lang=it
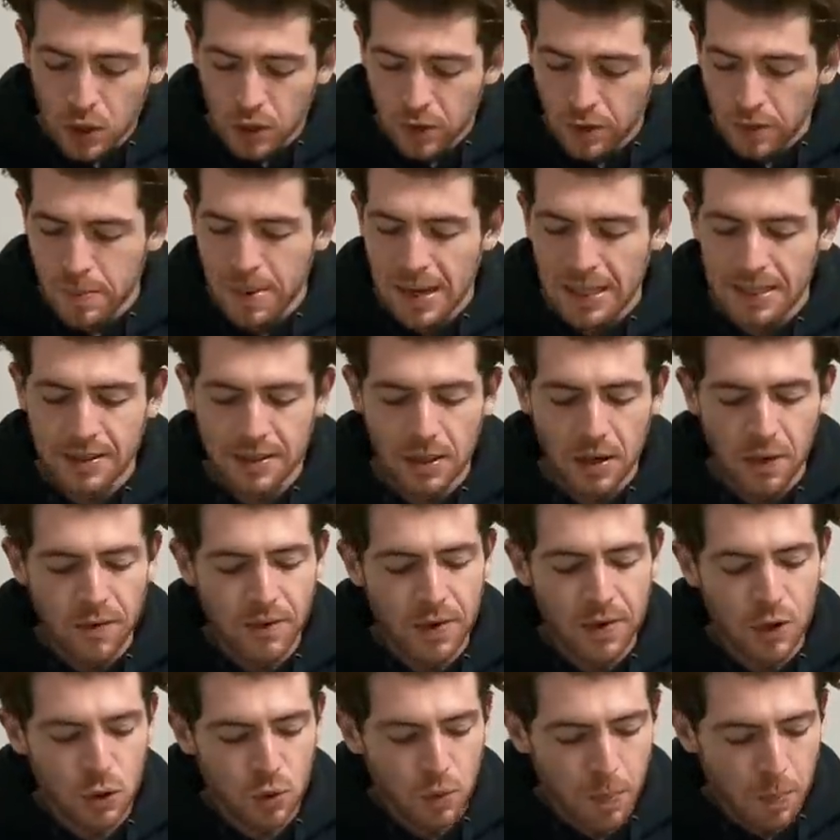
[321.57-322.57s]
dovrebbe essere
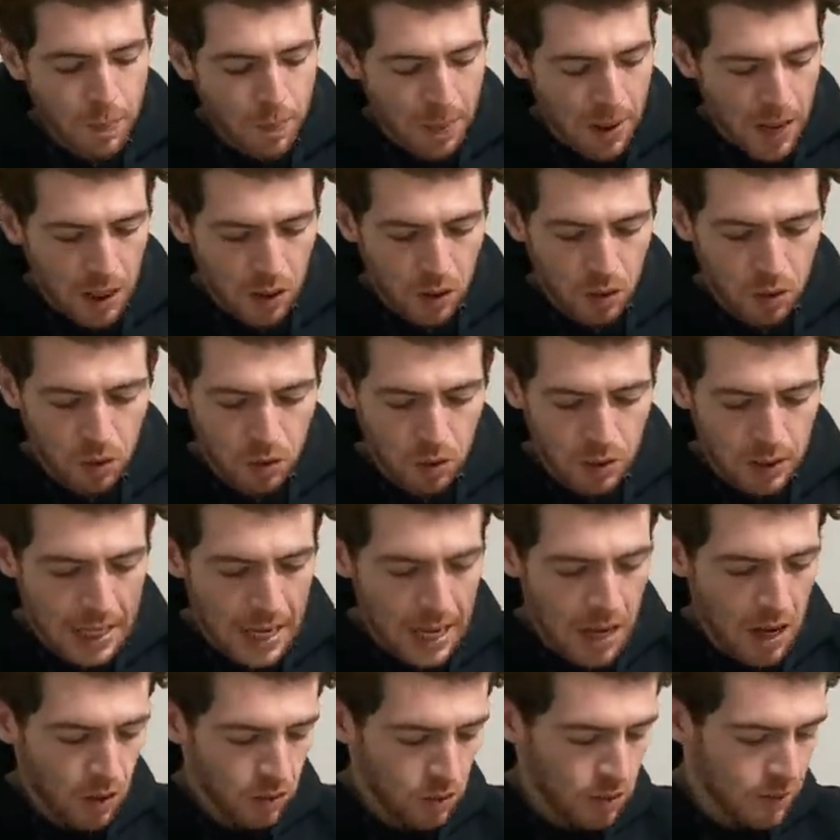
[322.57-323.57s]
invece un pacco
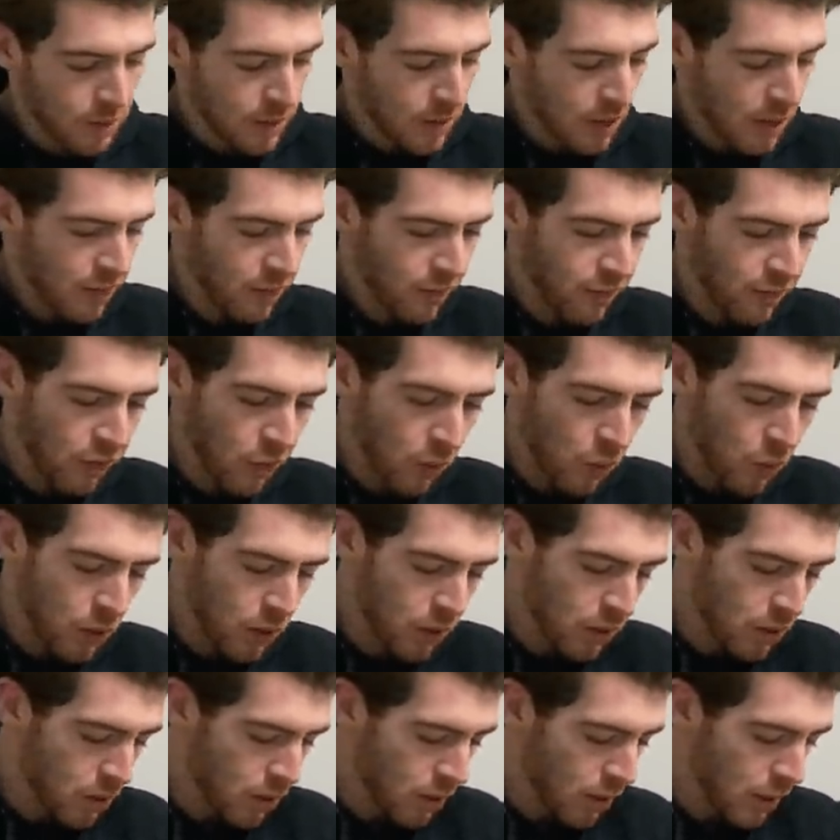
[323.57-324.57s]
da Oscar
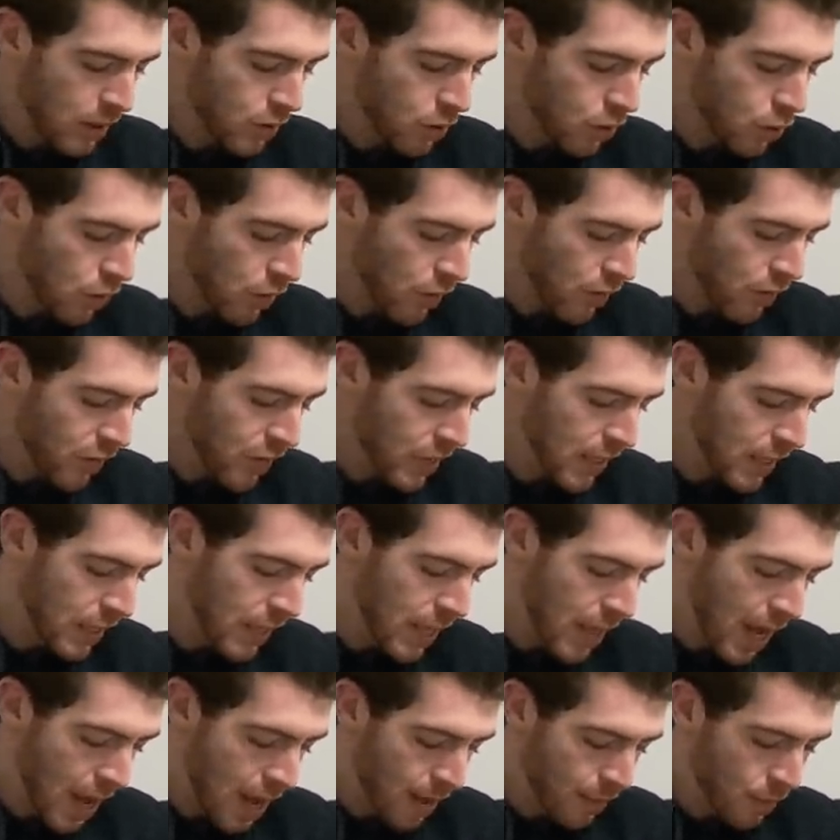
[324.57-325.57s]
Volt, adesso
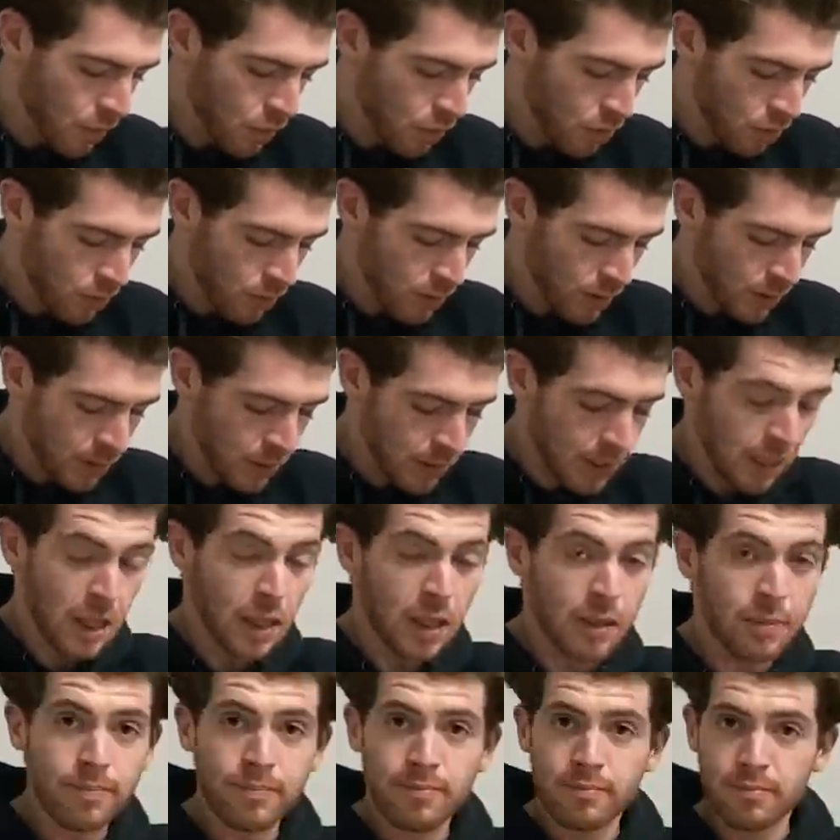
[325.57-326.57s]
vediamo,
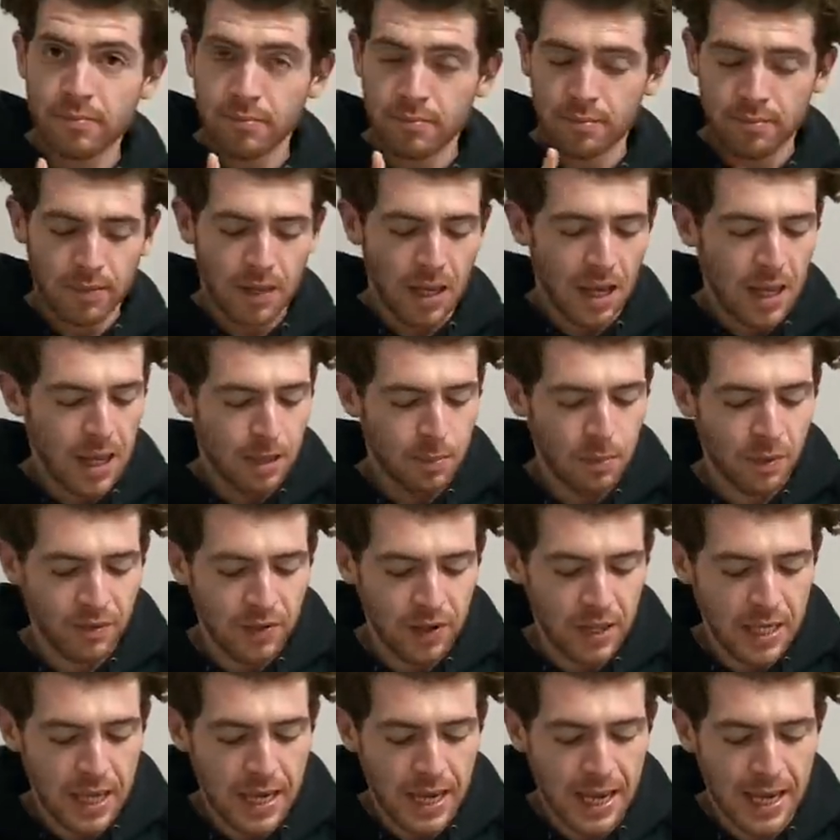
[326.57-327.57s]
sì, e andiamo a
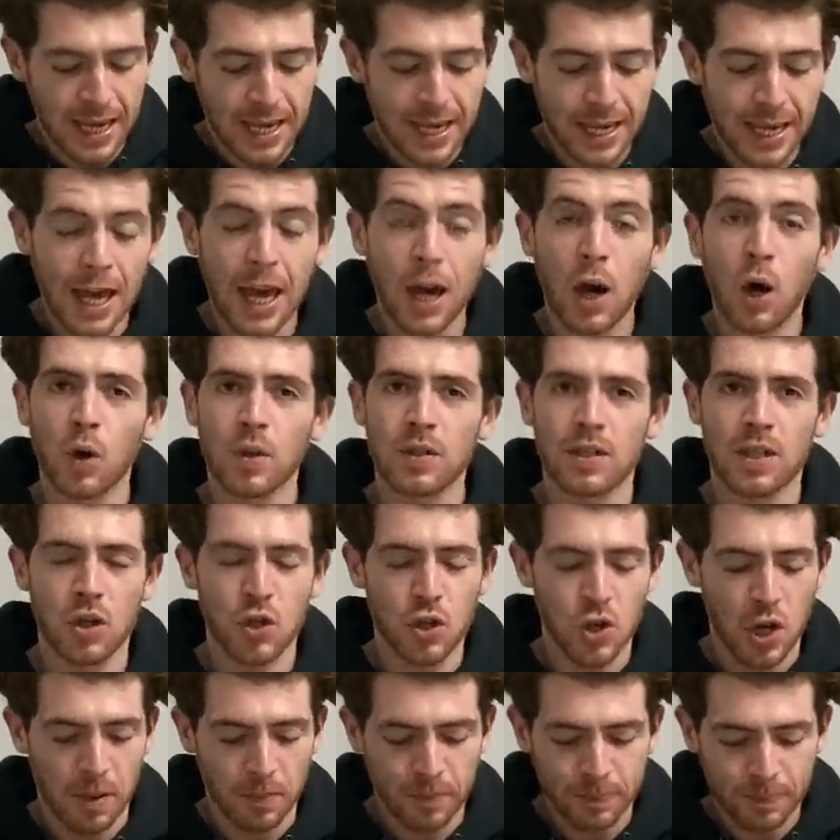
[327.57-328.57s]
vedere che cosa c'è.